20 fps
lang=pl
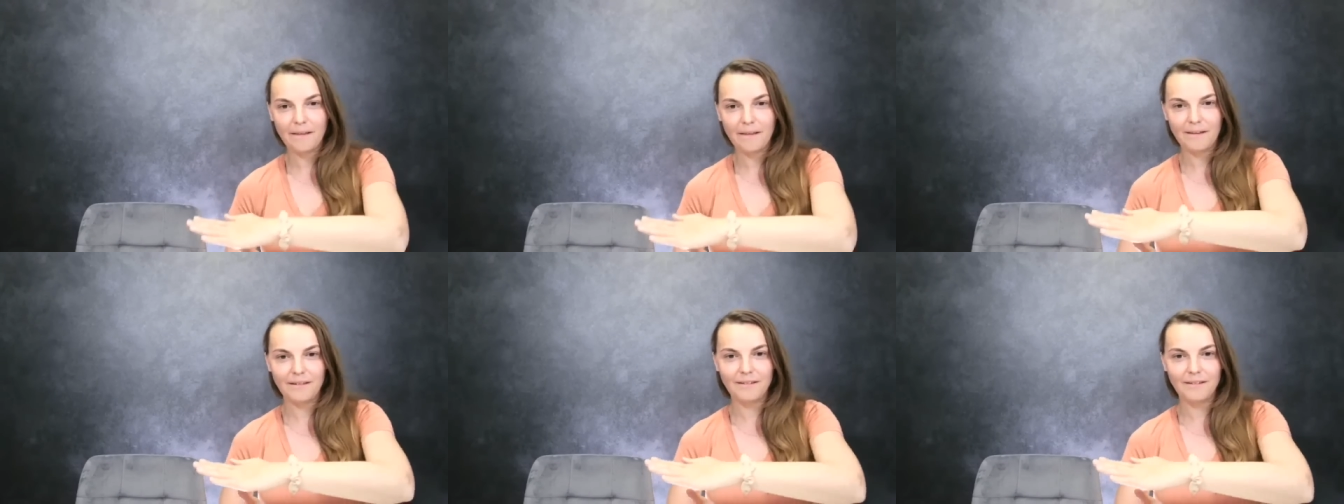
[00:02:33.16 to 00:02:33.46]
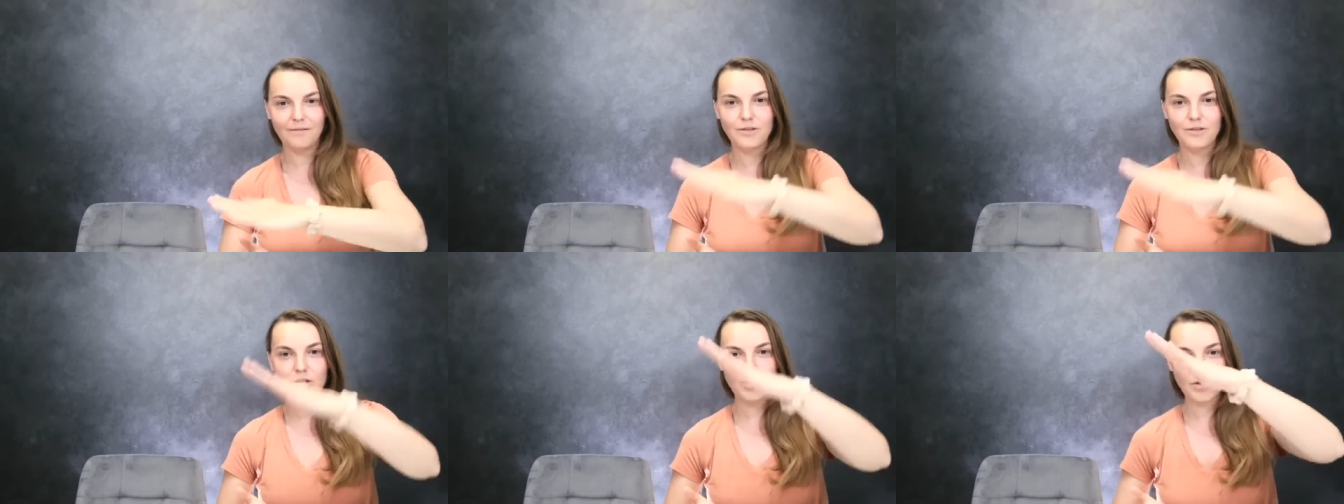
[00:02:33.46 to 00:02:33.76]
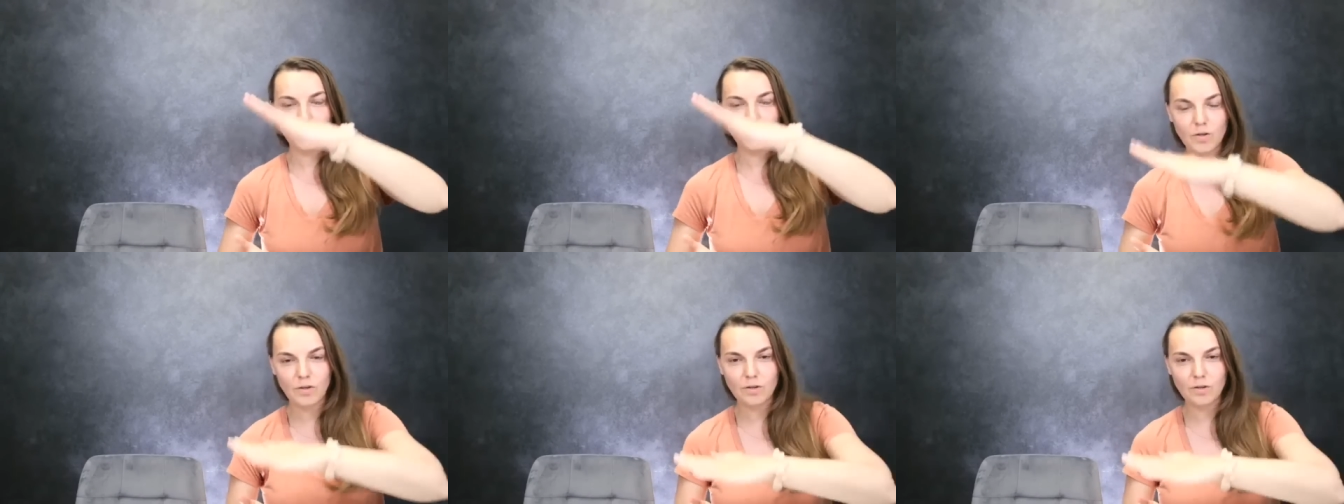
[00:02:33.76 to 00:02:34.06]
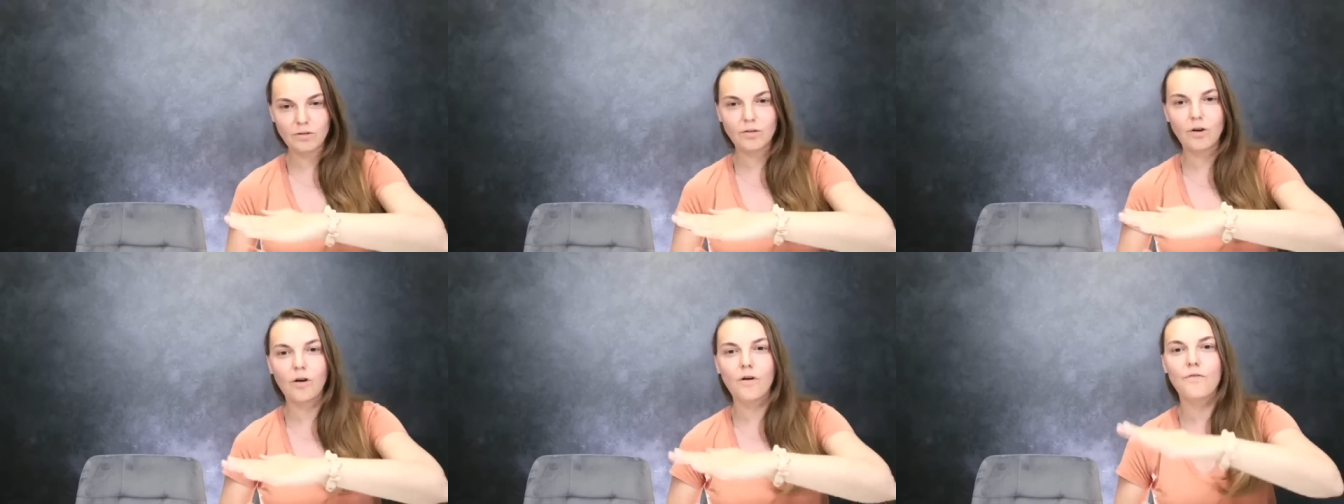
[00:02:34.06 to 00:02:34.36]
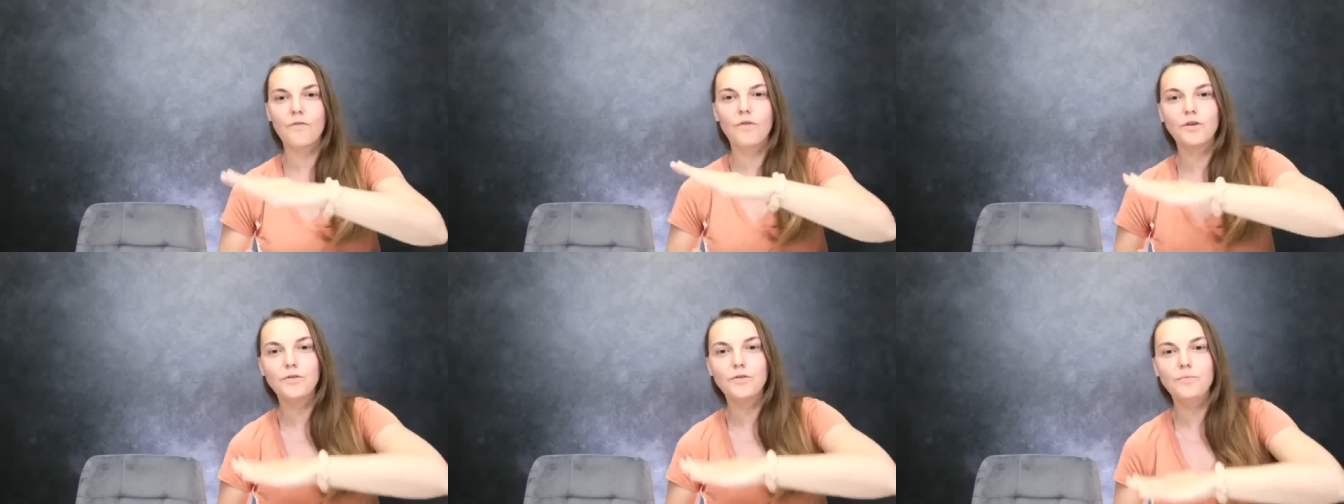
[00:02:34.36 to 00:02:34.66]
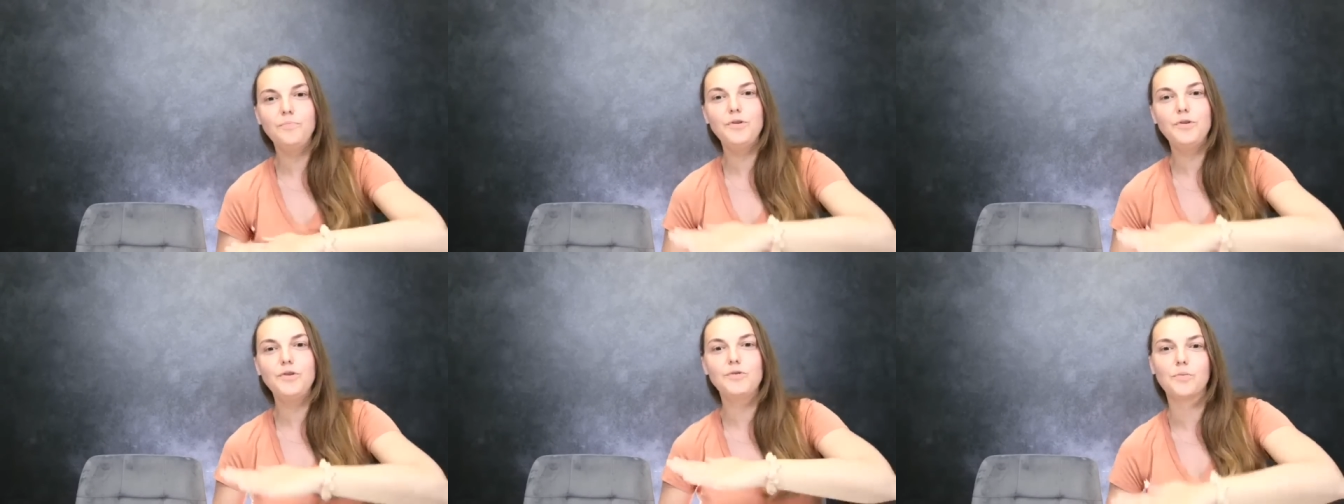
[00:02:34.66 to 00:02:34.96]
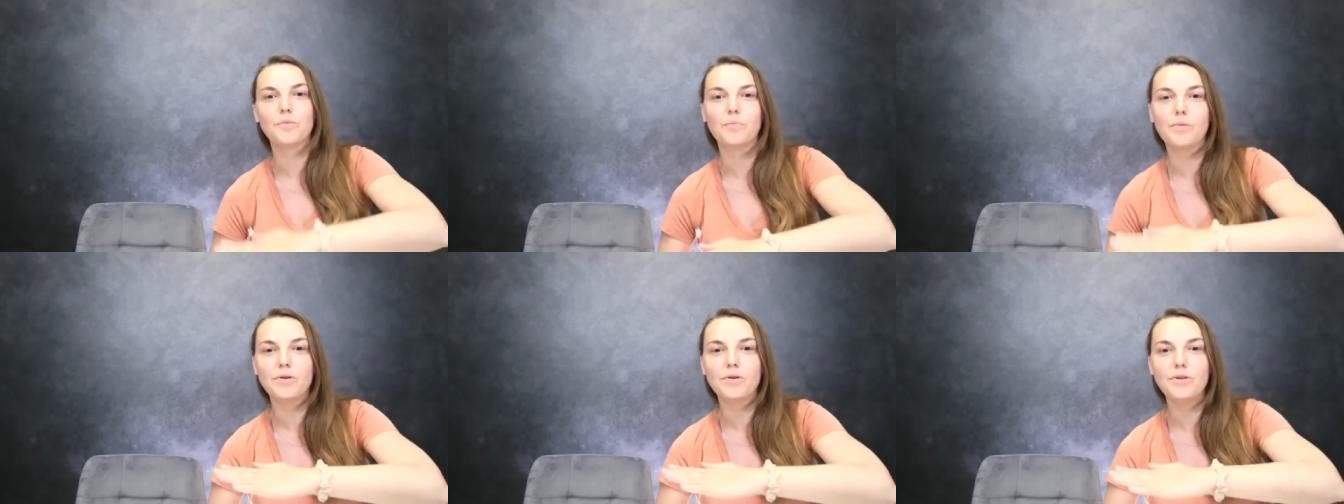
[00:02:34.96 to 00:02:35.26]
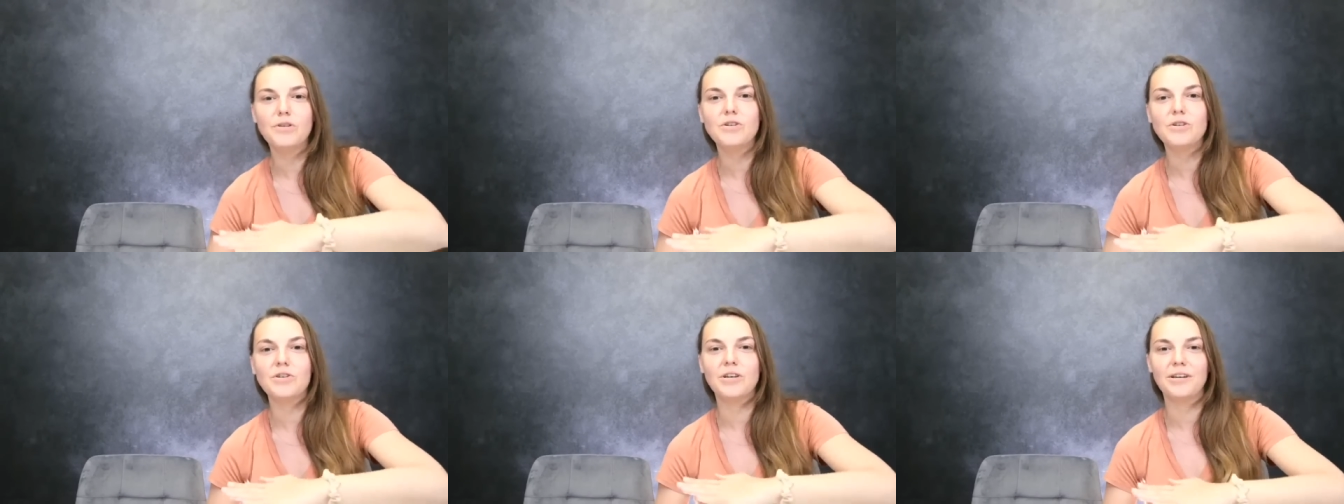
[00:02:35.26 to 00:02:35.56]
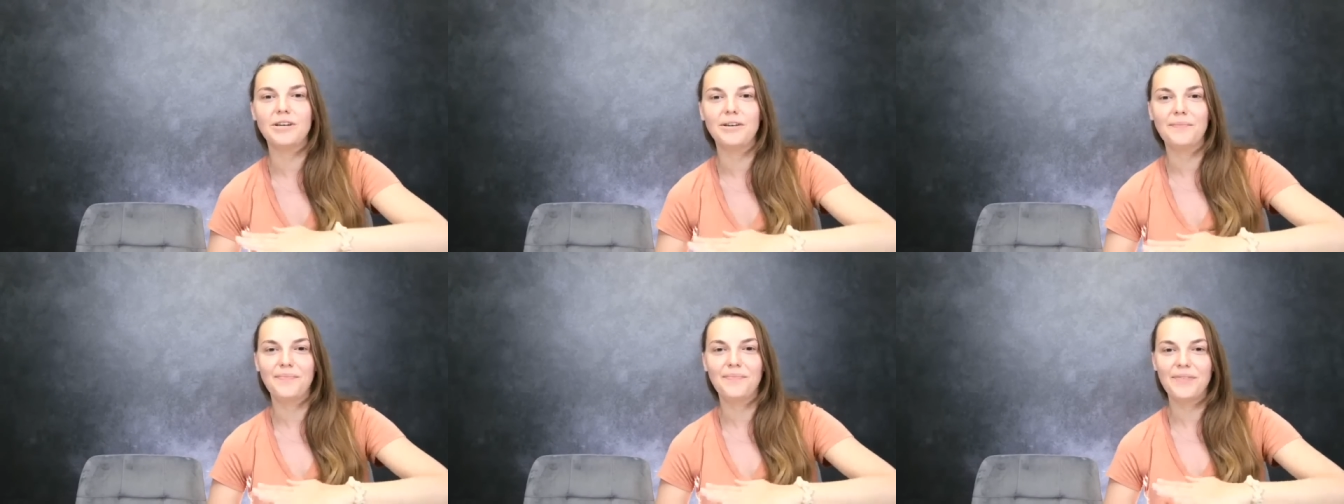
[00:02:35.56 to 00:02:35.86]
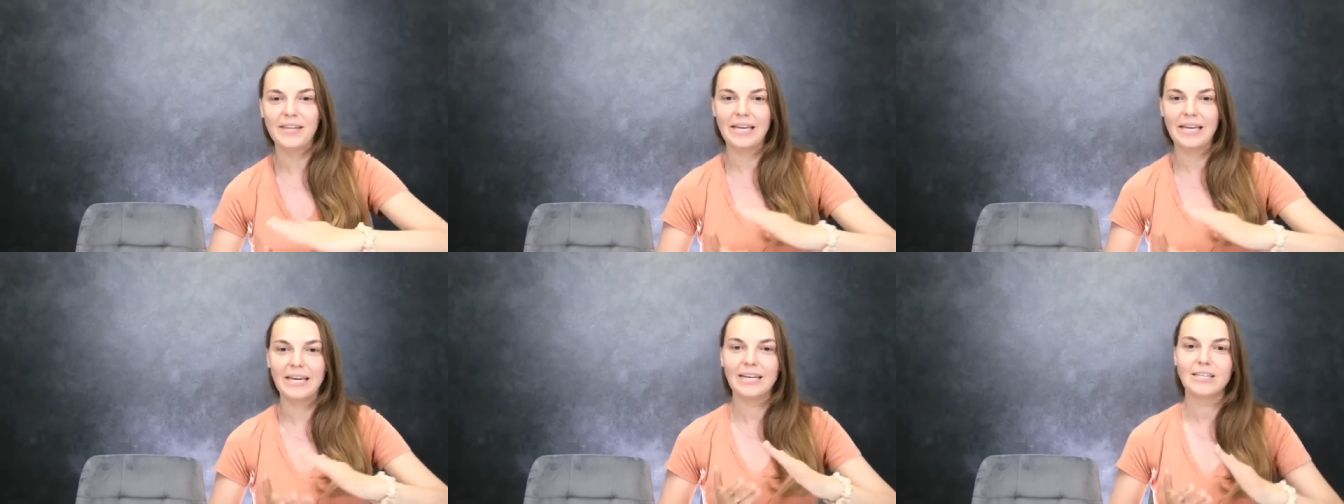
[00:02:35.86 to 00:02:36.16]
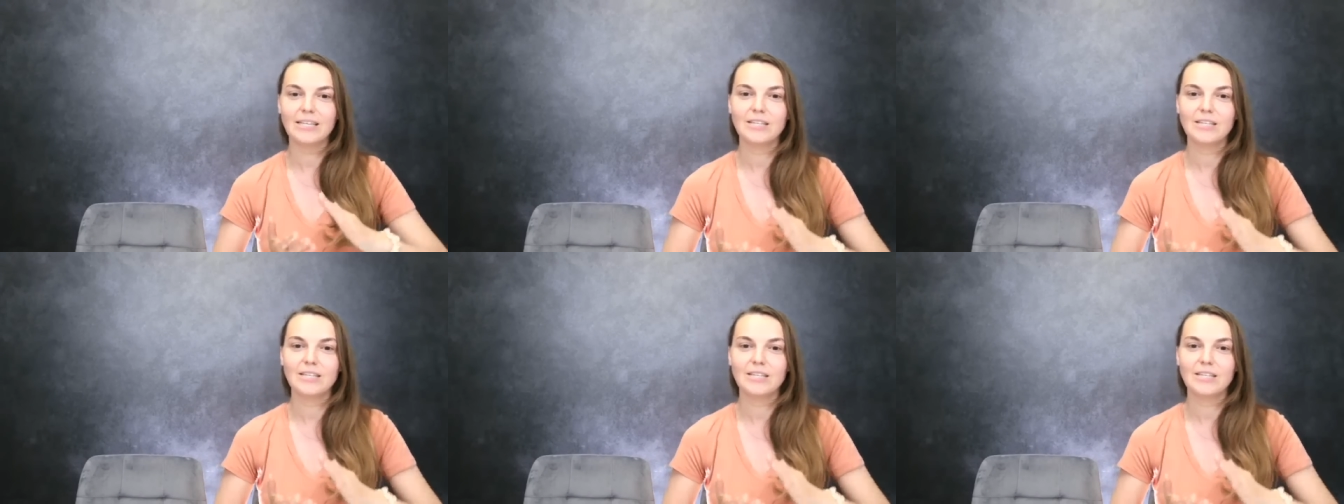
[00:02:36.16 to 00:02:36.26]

wszystko to w odbiciu poniżej, tak?